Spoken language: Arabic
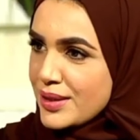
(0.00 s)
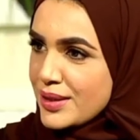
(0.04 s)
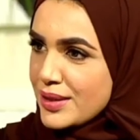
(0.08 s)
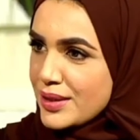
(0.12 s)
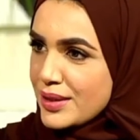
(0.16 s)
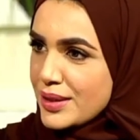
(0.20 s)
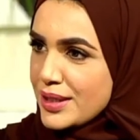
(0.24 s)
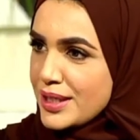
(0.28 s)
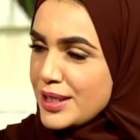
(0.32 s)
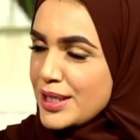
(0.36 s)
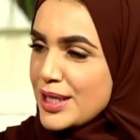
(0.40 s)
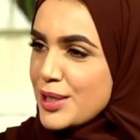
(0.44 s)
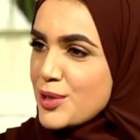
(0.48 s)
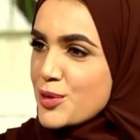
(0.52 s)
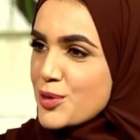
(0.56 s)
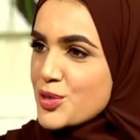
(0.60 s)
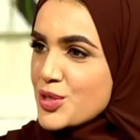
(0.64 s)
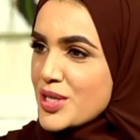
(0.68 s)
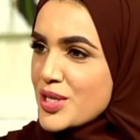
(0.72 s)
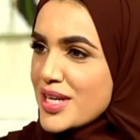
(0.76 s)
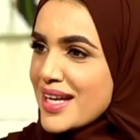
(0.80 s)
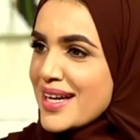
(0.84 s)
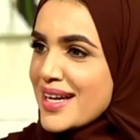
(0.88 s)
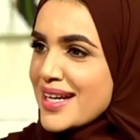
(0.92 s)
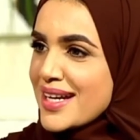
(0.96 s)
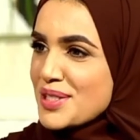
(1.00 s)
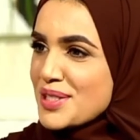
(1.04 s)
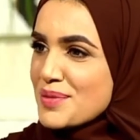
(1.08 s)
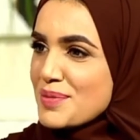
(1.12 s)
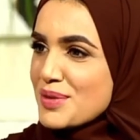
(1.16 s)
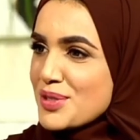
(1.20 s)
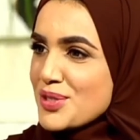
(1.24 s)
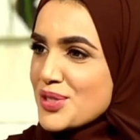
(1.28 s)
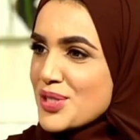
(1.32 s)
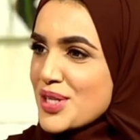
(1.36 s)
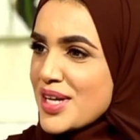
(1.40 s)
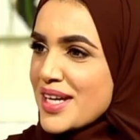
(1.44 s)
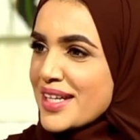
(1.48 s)
نعم إلى نسخ
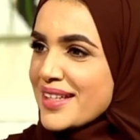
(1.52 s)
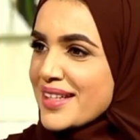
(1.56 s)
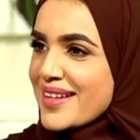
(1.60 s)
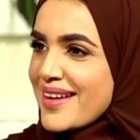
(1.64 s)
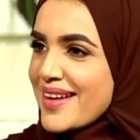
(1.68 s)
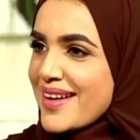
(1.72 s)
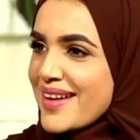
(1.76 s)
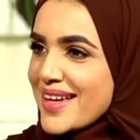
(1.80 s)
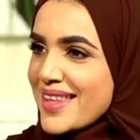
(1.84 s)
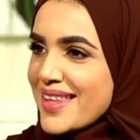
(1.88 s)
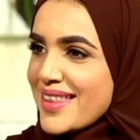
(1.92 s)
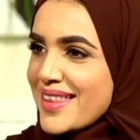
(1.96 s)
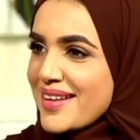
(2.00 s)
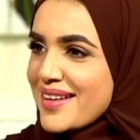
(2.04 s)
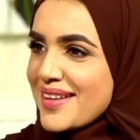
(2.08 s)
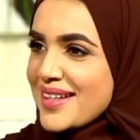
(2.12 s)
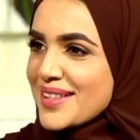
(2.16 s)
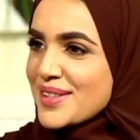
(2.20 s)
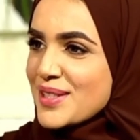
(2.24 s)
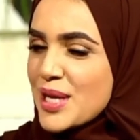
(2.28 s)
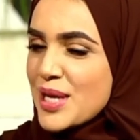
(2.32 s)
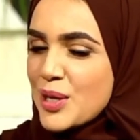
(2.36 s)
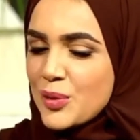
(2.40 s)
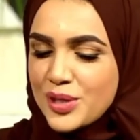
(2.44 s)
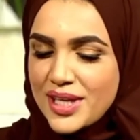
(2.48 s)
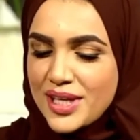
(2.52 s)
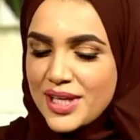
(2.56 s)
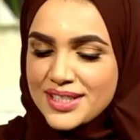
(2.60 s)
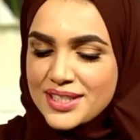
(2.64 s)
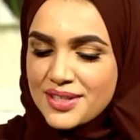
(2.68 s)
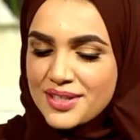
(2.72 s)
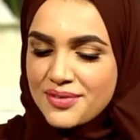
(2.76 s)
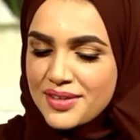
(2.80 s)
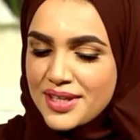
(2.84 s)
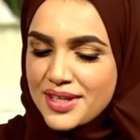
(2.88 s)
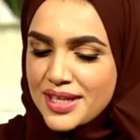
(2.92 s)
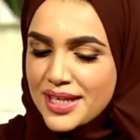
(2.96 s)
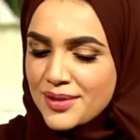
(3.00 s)
قادمة إن شاء الله أكثر عطاء
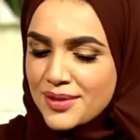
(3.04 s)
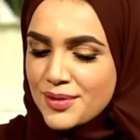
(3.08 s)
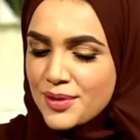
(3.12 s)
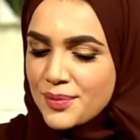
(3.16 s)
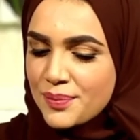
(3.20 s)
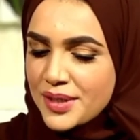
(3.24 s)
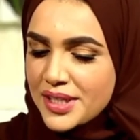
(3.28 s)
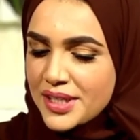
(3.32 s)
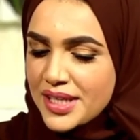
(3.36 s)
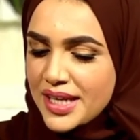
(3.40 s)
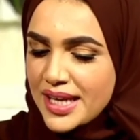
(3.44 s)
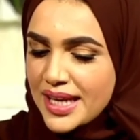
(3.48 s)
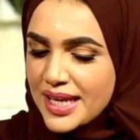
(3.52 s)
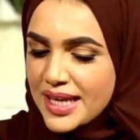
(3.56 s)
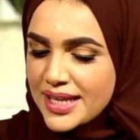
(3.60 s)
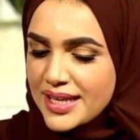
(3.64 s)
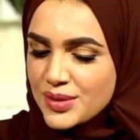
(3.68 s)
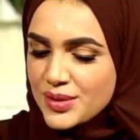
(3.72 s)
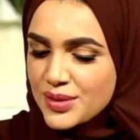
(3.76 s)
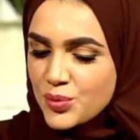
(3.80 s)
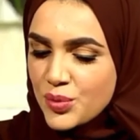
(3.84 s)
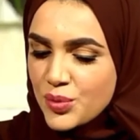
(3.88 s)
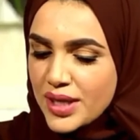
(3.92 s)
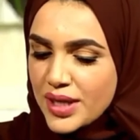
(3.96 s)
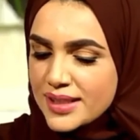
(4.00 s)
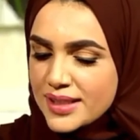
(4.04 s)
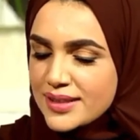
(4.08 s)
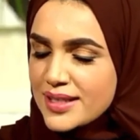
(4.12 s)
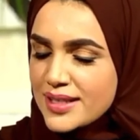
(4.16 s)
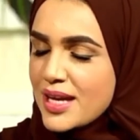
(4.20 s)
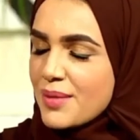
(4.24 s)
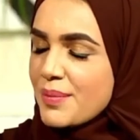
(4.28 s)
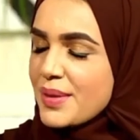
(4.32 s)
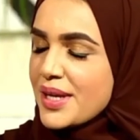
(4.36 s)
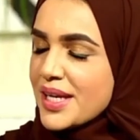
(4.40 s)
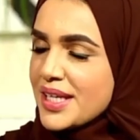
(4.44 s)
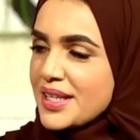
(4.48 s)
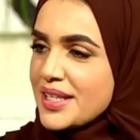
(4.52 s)
ونحتفي أيضا بنهاية
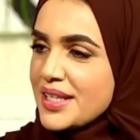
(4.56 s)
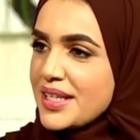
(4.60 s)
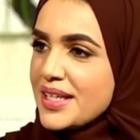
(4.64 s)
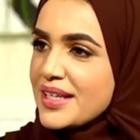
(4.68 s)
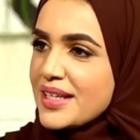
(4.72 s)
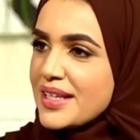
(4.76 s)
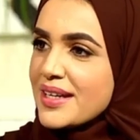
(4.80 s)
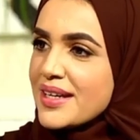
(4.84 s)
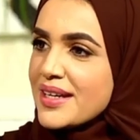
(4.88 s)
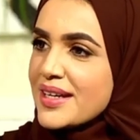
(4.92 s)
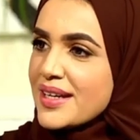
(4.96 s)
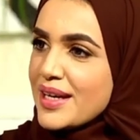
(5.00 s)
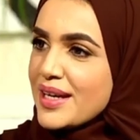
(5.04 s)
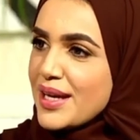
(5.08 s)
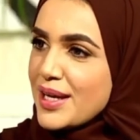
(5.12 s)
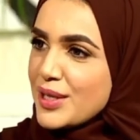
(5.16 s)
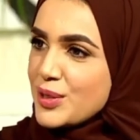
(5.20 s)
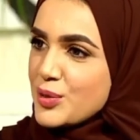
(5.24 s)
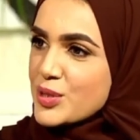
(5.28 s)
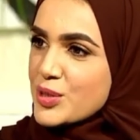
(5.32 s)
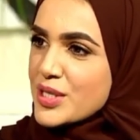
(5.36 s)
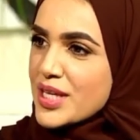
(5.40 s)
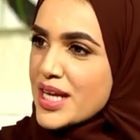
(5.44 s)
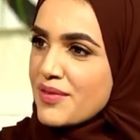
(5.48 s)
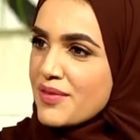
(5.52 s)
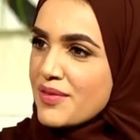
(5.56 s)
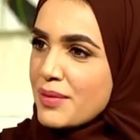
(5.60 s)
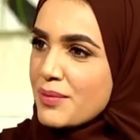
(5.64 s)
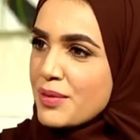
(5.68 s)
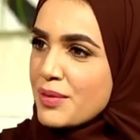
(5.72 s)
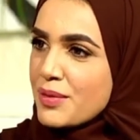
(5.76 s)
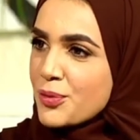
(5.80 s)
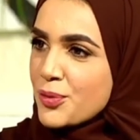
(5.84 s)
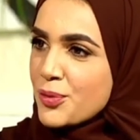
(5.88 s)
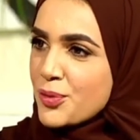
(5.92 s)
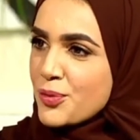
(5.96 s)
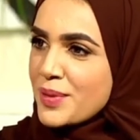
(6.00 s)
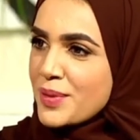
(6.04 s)
وختام هذه النسخة في
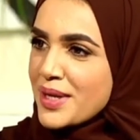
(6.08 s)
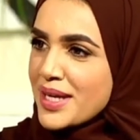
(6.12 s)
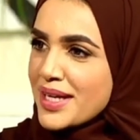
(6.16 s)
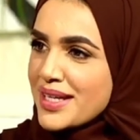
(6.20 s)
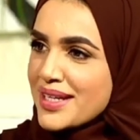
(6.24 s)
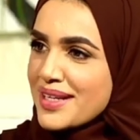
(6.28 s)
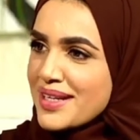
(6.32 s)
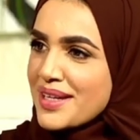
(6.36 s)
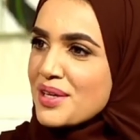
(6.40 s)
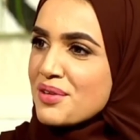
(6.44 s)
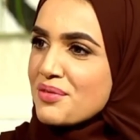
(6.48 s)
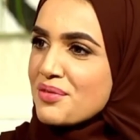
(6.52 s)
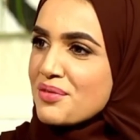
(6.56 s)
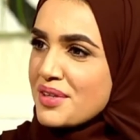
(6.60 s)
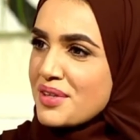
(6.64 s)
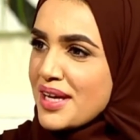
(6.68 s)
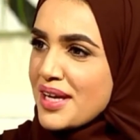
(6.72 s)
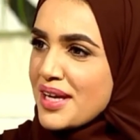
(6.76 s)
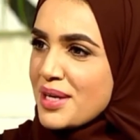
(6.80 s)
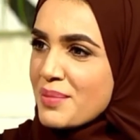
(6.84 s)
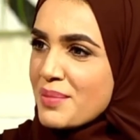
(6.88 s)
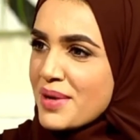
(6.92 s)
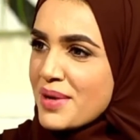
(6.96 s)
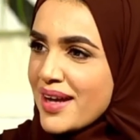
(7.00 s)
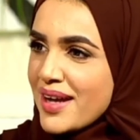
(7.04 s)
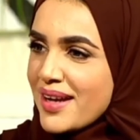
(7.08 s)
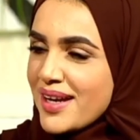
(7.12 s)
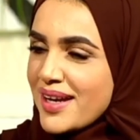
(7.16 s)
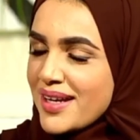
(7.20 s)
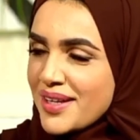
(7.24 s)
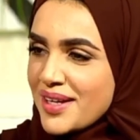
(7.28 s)
من عمان في المراحل